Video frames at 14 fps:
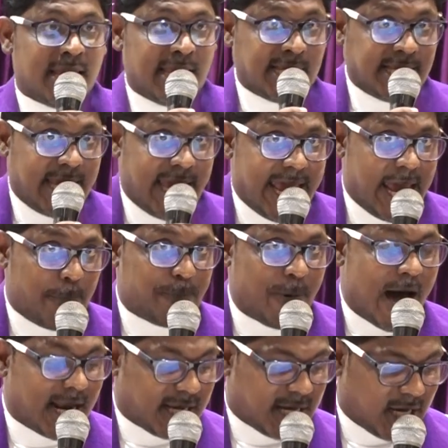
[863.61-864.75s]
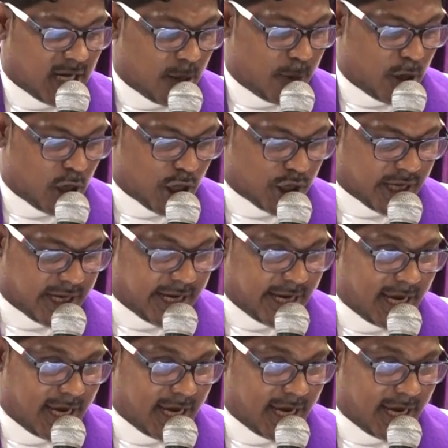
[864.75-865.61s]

இங்கே பார்க்கிற பொழுது